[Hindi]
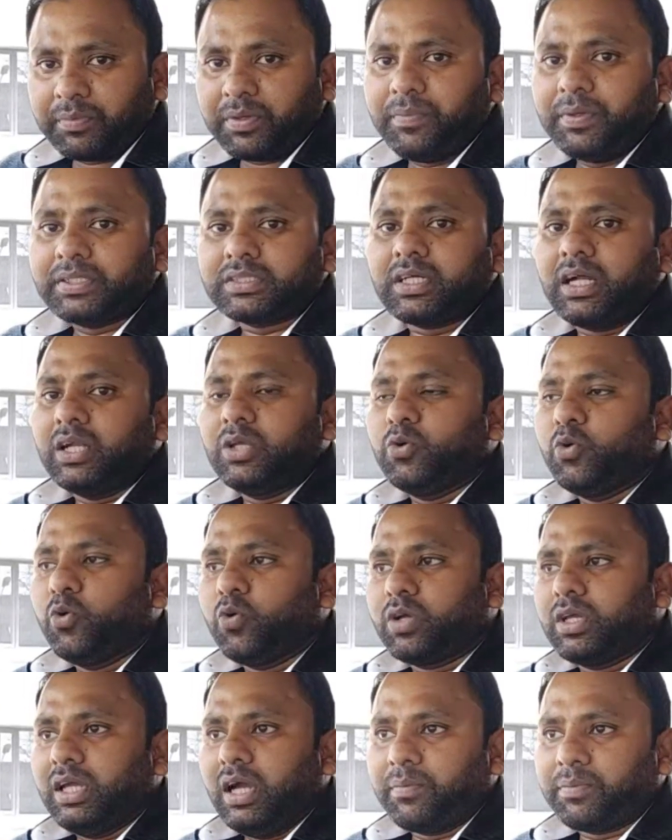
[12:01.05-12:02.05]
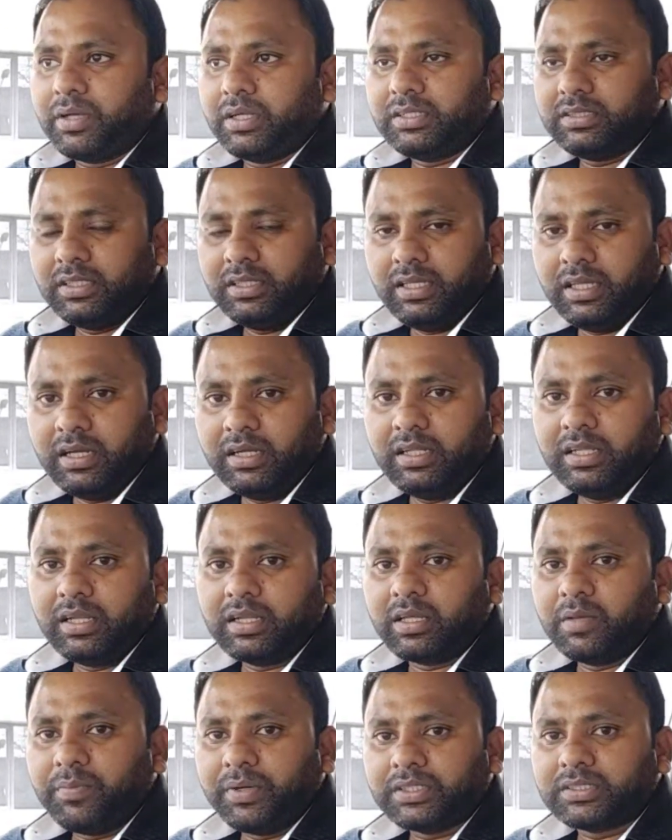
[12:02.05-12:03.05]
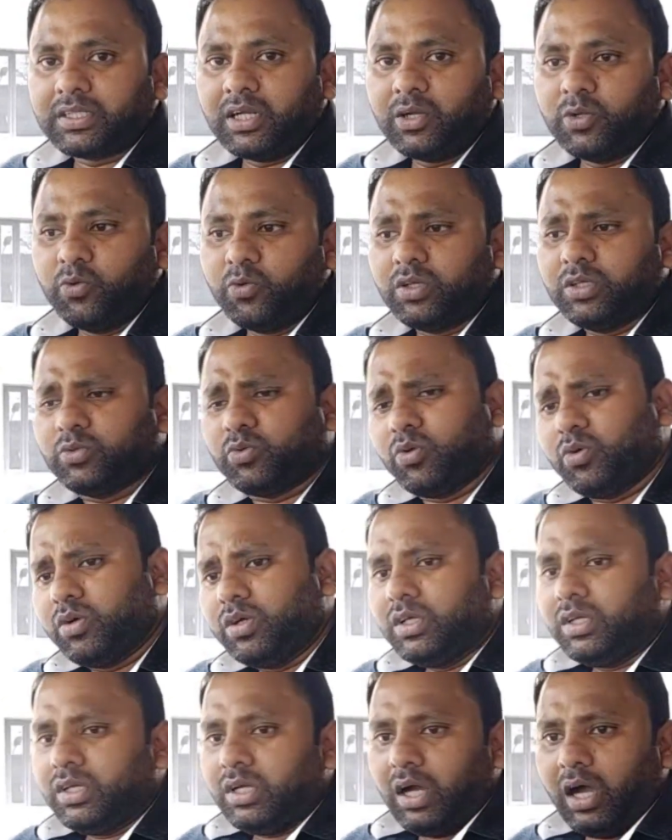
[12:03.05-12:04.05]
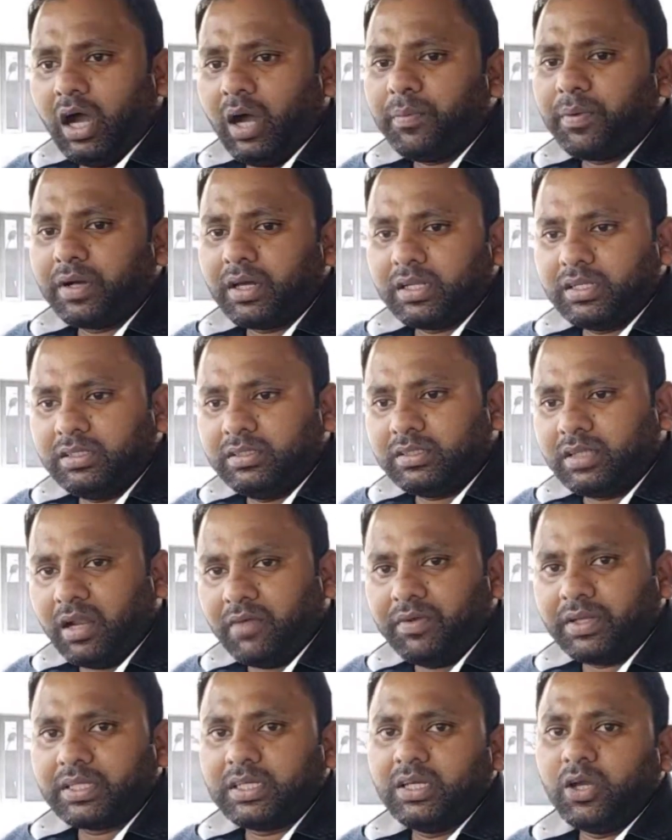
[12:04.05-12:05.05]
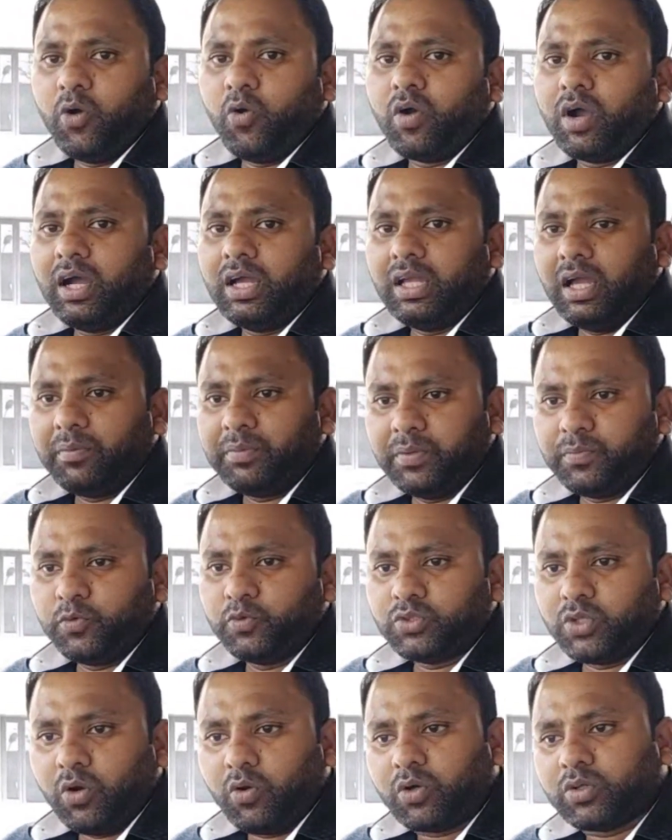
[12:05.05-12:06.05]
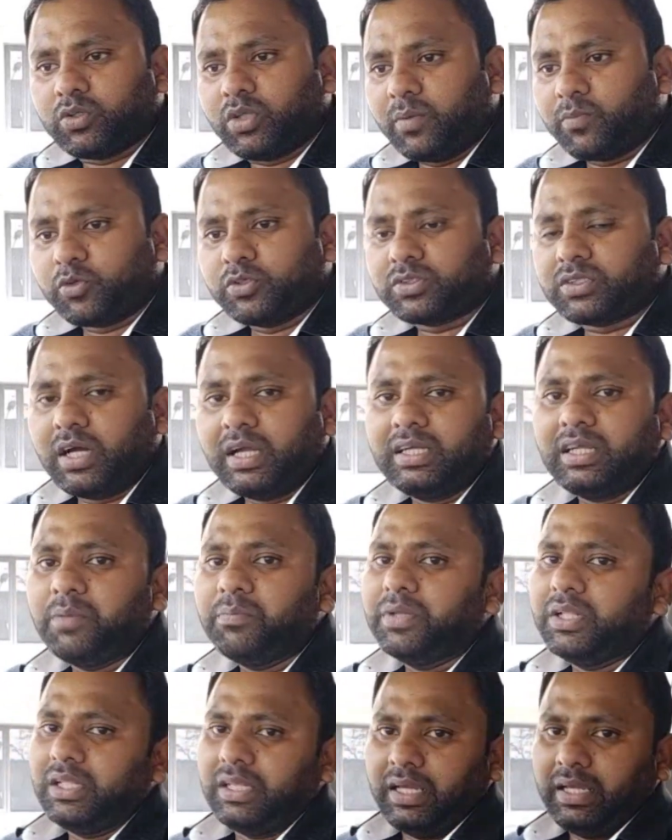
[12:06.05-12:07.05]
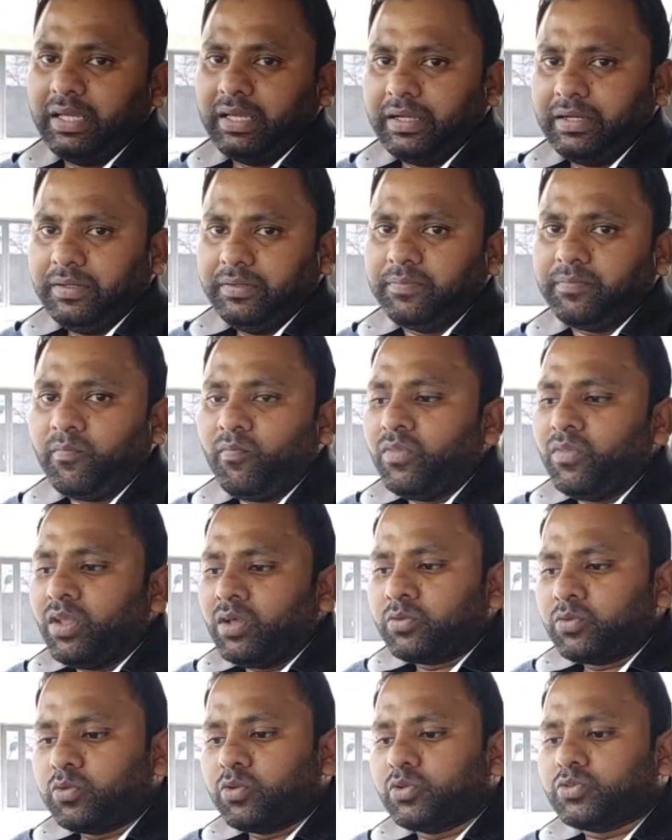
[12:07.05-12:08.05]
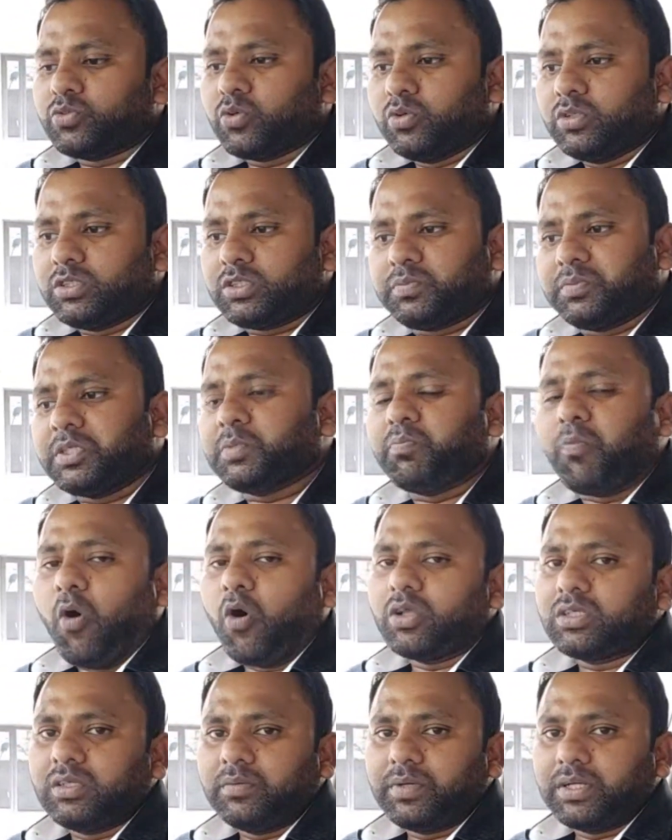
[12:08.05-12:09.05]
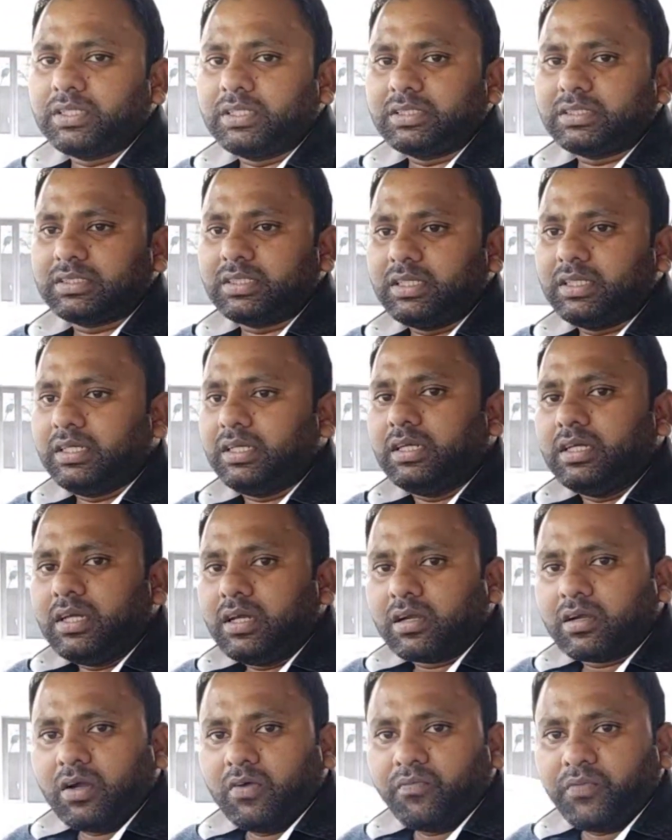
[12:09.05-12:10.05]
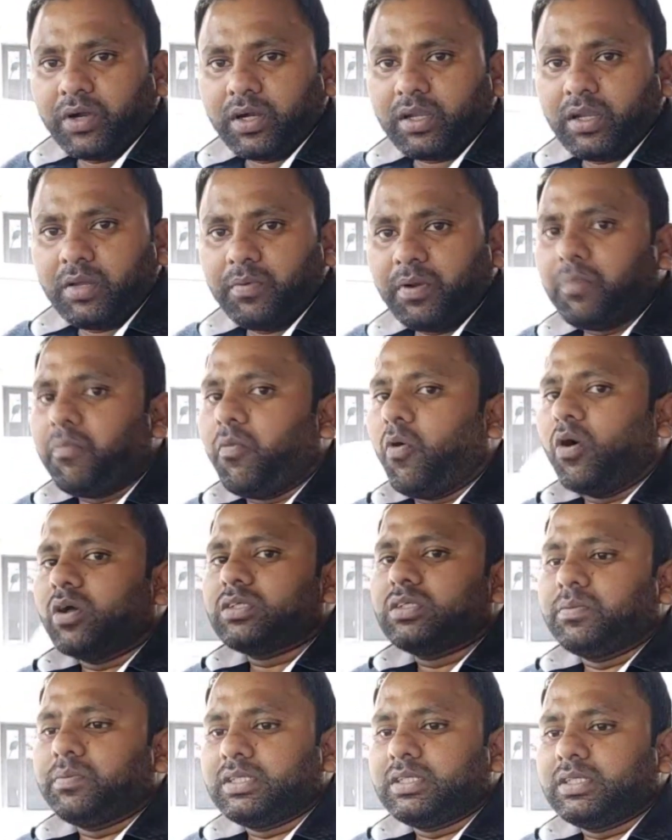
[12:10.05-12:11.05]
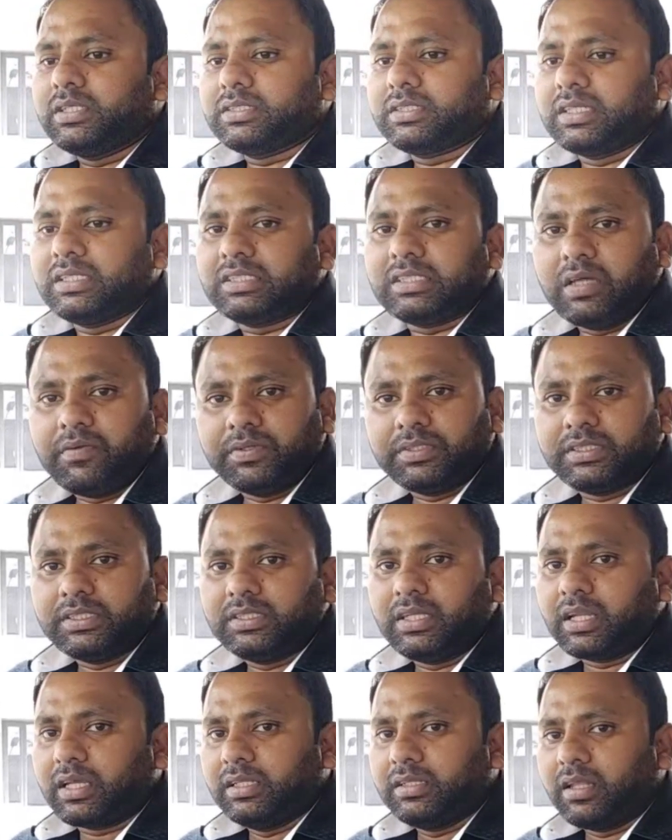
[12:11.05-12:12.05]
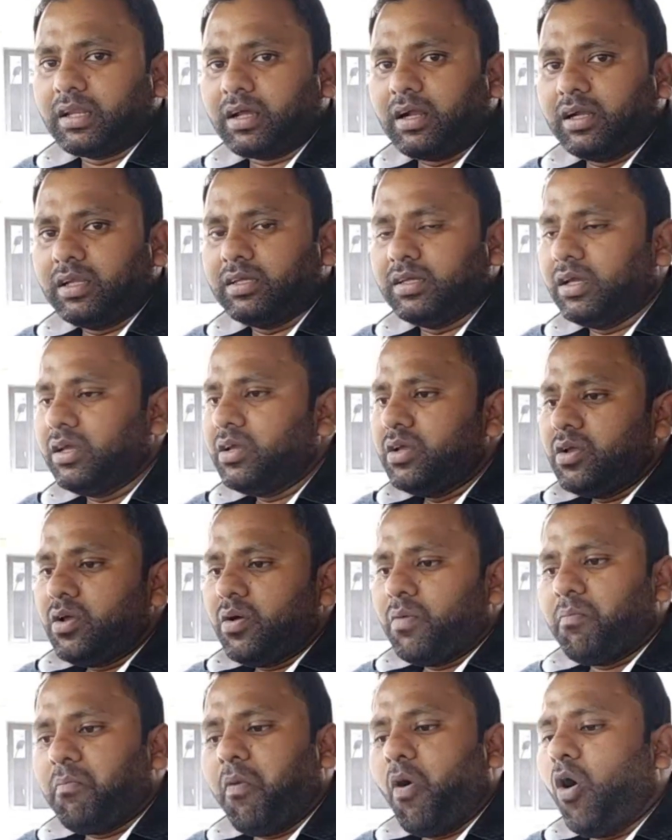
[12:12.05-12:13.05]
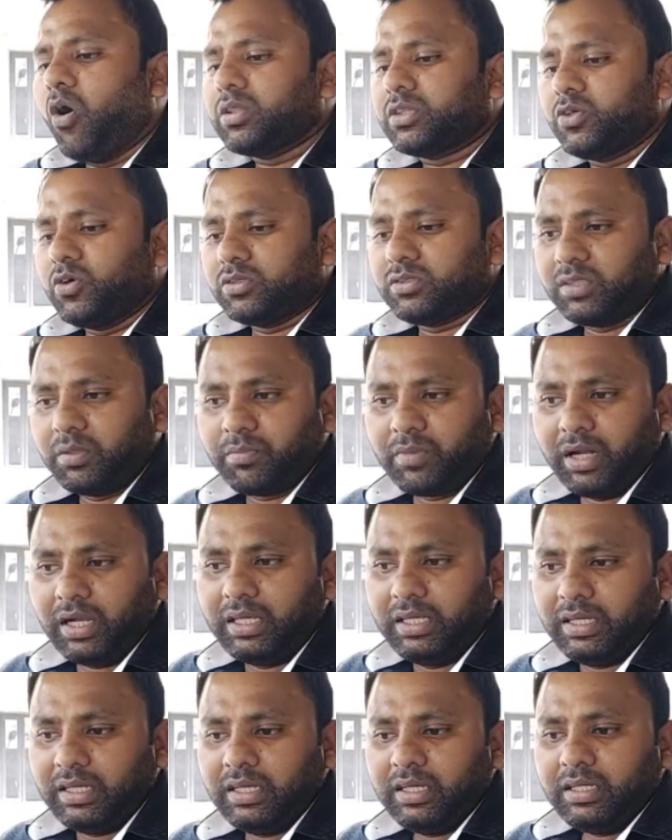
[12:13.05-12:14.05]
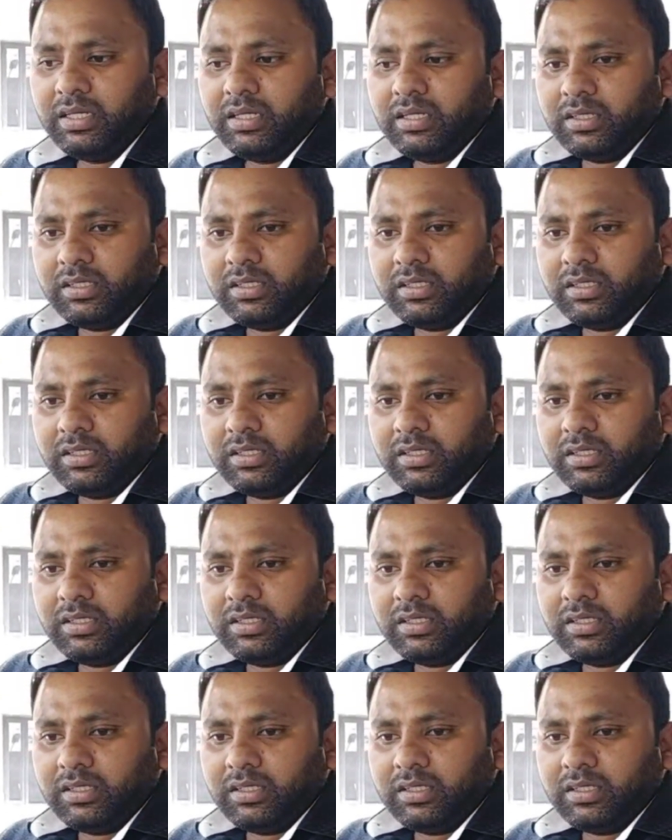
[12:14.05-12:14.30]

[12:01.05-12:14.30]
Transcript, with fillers: आपके पास गाड़ी होगी आपके किसी नियर डियर के पास गाड़ी होगी तो आप अगर ये ट्रैवल किया होगा या आपने पूछा होगा तो आपको इसका आइडिया मिल जाएगा तो दोस्तों इस बहुत ज़बरदस्त है कंफर्ट लेवल बहुत ज़बरदस्त है सेवन सीटर के अंदर गाड़ी है बहुत ही असम गाड़ी है